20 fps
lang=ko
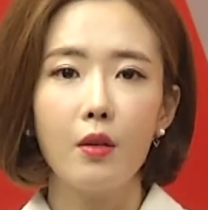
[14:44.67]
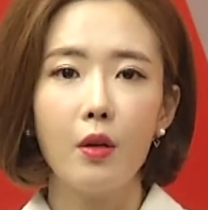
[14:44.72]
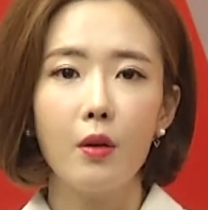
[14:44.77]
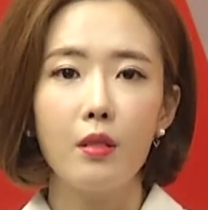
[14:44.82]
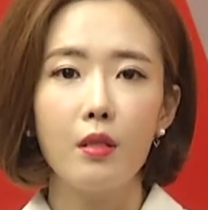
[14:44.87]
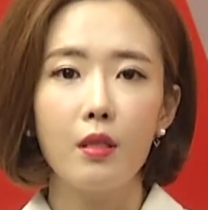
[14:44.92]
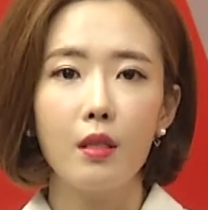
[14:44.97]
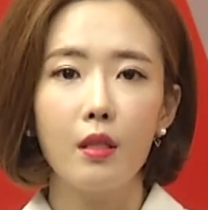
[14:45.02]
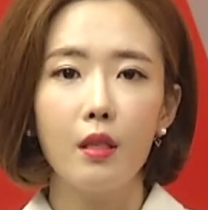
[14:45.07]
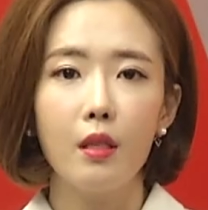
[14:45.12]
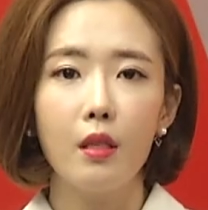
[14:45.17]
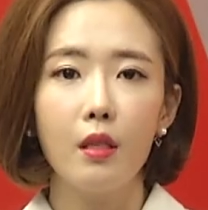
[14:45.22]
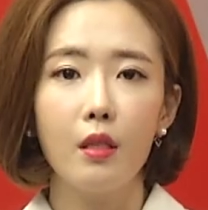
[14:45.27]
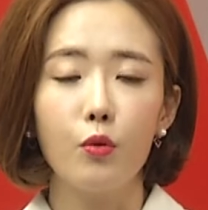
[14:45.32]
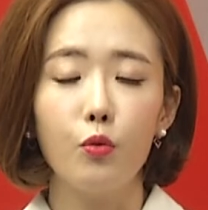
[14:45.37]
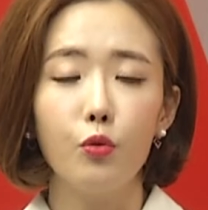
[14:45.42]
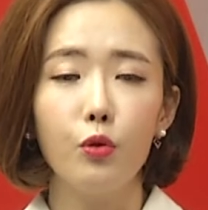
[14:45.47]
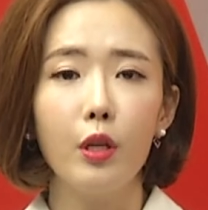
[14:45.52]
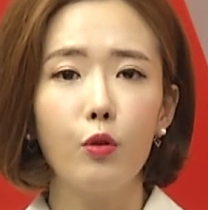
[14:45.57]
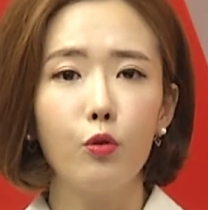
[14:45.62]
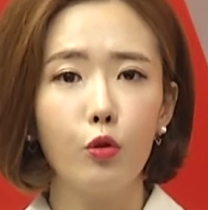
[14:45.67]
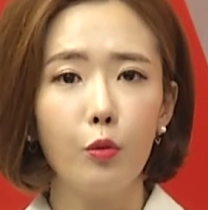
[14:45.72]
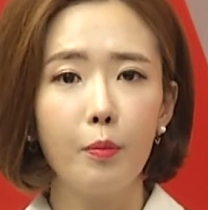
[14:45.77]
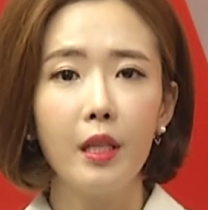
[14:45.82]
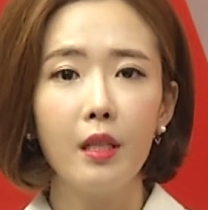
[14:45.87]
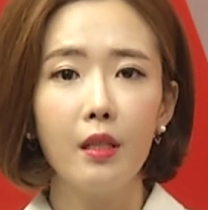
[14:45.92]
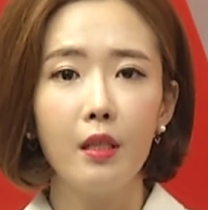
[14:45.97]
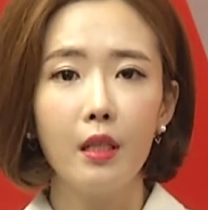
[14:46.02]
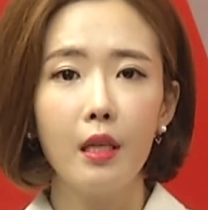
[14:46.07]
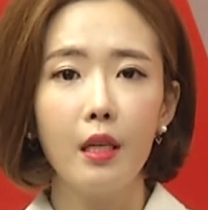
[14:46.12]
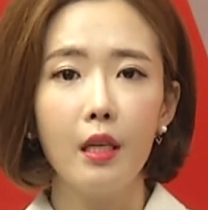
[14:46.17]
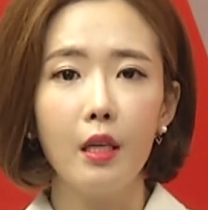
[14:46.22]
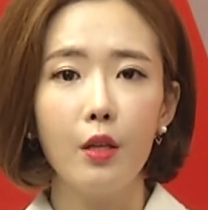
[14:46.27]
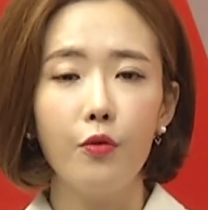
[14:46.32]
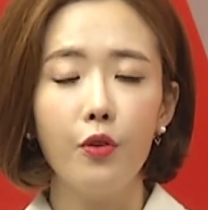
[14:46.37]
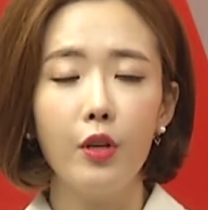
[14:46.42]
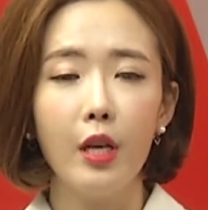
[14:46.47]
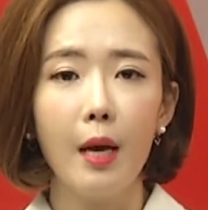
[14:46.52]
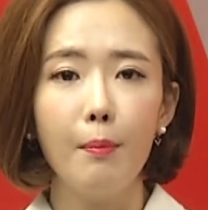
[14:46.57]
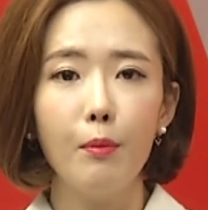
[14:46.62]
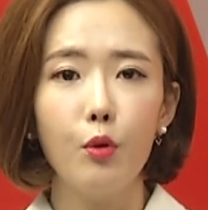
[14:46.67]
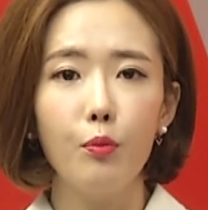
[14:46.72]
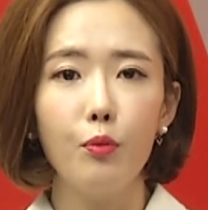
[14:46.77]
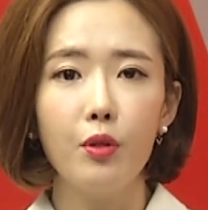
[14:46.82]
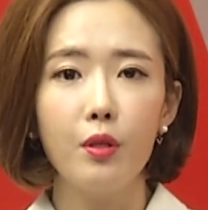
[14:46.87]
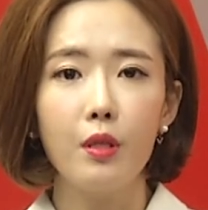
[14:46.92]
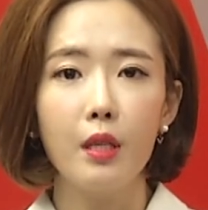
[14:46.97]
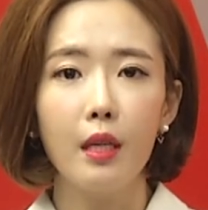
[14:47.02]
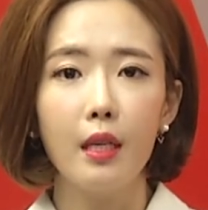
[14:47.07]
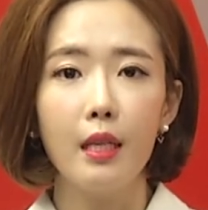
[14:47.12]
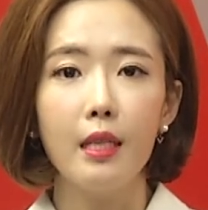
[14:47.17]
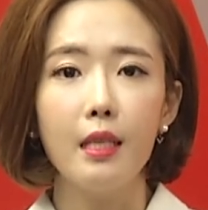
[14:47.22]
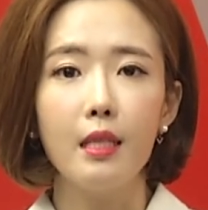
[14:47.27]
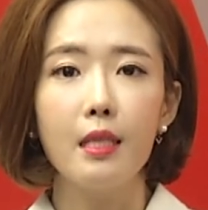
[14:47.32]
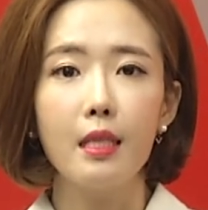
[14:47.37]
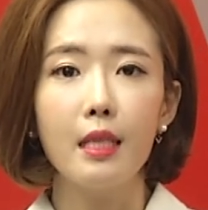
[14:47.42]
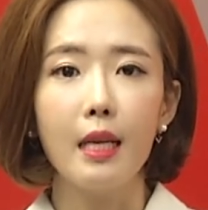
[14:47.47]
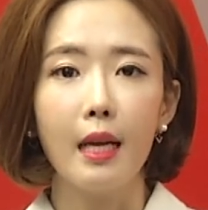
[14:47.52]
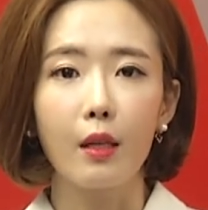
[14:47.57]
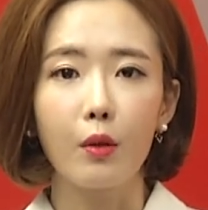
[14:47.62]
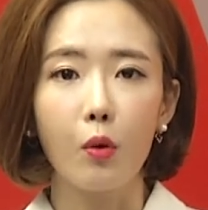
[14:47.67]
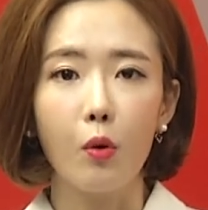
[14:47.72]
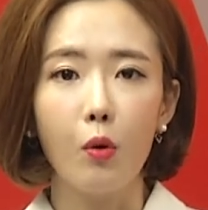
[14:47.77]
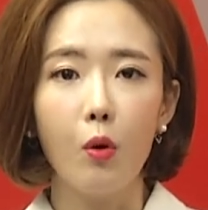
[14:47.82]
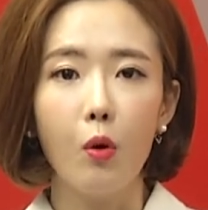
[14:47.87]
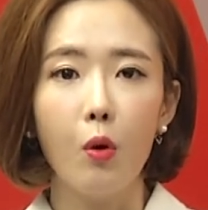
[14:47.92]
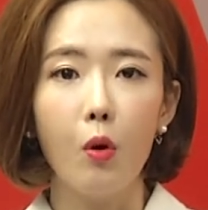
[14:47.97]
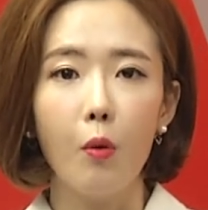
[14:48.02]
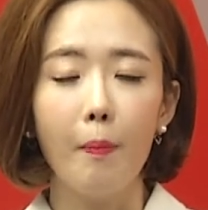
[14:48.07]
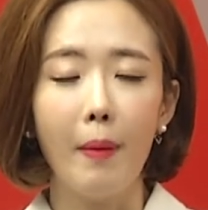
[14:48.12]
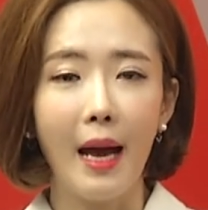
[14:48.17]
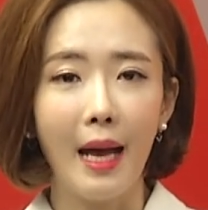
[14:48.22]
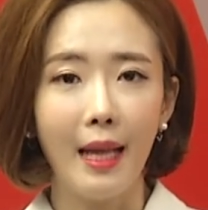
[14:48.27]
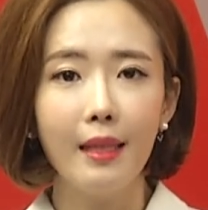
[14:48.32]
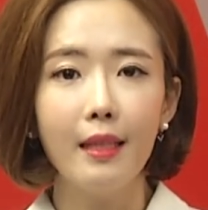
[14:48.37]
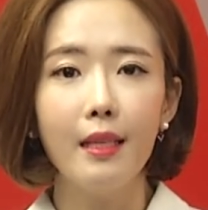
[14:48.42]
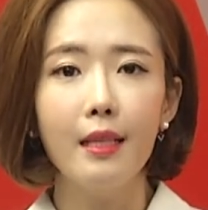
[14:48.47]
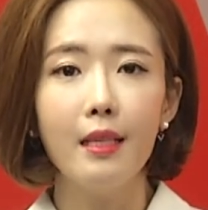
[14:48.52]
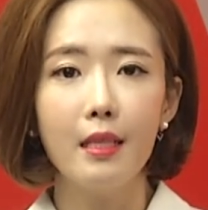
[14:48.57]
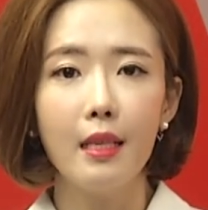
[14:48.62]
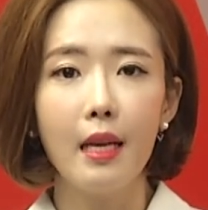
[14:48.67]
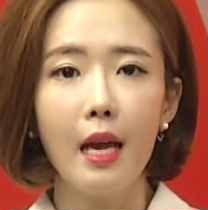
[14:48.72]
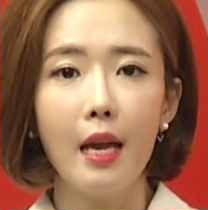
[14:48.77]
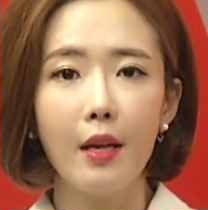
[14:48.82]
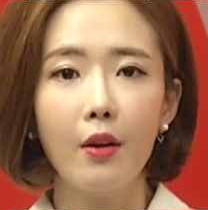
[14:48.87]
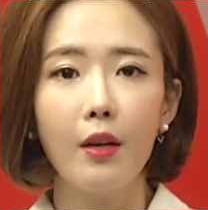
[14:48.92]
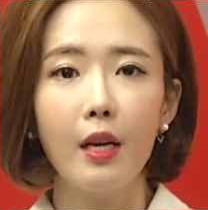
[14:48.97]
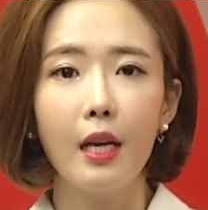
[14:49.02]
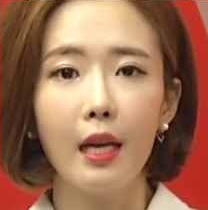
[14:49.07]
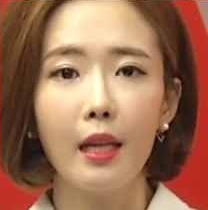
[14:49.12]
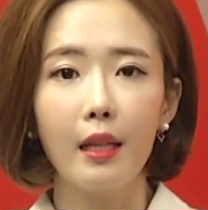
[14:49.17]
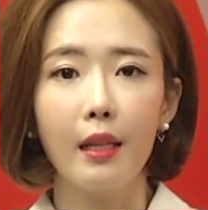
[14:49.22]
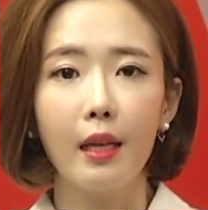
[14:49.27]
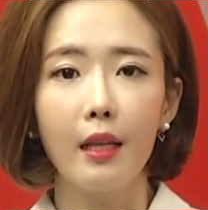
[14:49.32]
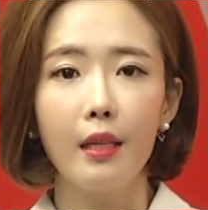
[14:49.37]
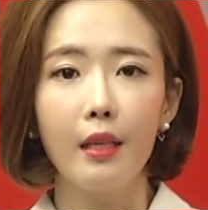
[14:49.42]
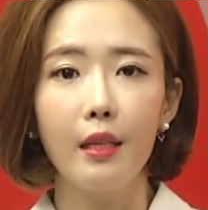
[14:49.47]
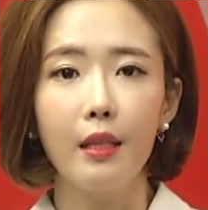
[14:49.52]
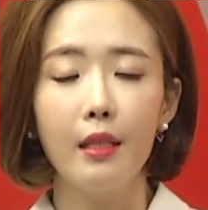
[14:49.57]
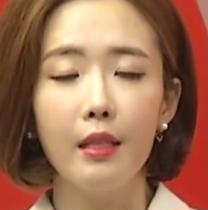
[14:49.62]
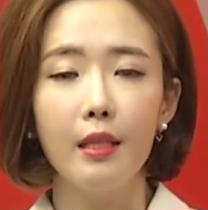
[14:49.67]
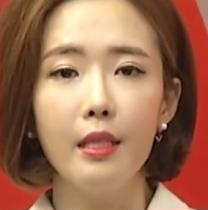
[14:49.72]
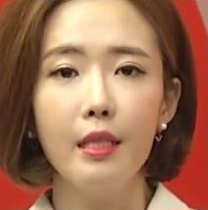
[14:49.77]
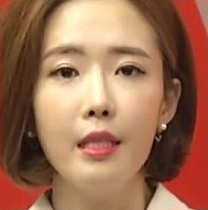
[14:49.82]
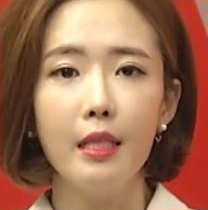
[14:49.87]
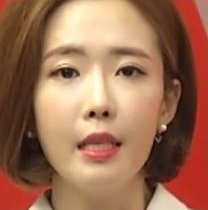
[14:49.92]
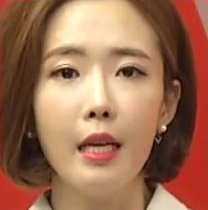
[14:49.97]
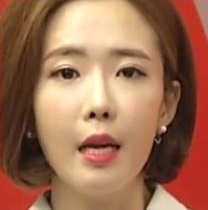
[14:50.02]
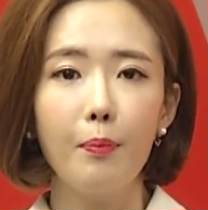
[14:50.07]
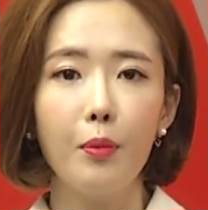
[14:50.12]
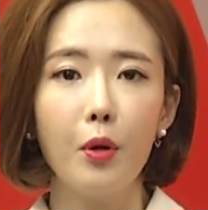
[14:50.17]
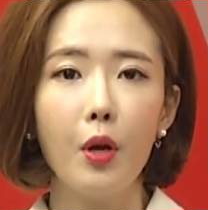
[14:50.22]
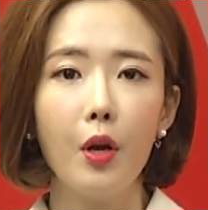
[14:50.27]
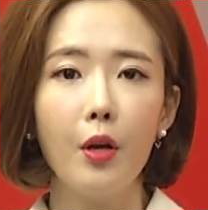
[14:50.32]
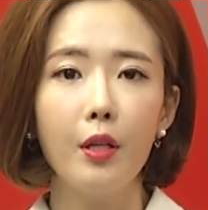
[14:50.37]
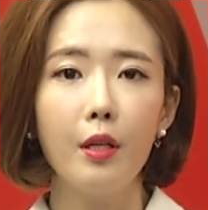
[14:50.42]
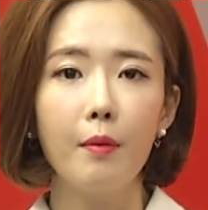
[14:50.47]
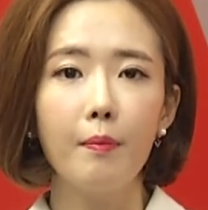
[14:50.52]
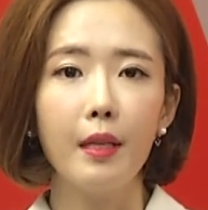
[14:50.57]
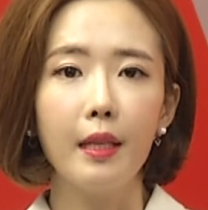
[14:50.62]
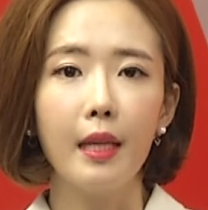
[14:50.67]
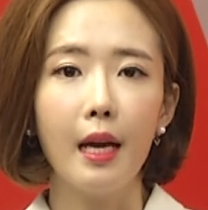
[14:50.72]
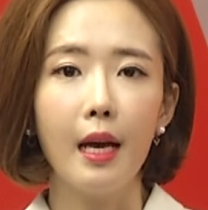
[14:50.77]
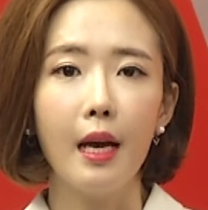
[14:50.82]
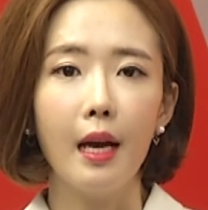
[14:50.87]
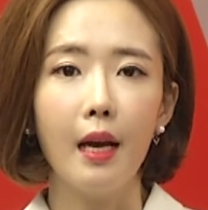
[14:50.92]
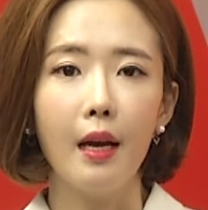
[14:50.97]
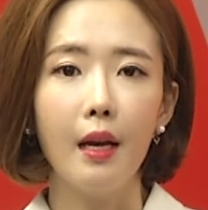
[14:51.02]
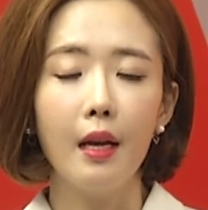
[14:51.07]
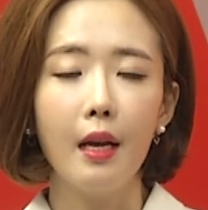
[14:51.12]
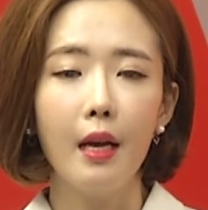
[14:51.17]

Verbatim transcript: 설치는 우리 국민들이 위안부 문제를 잊지 않고 반드시 해결하겠다는 의지의 표현입니다.